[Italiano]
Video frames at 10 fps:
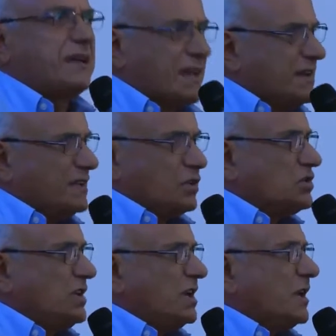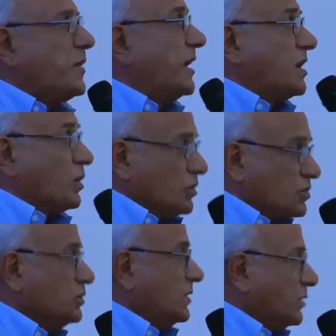e sicuramente cieca
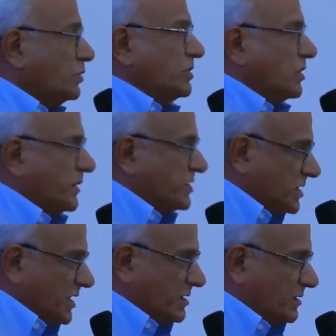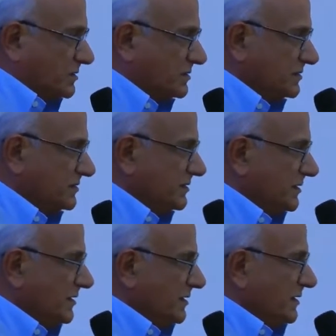perché è nato cieco e perché è conosciuto da
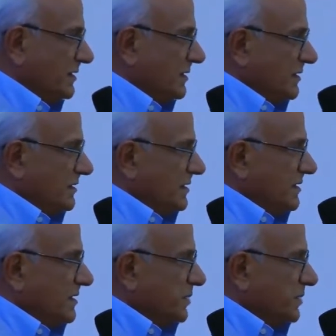tutti come cieco.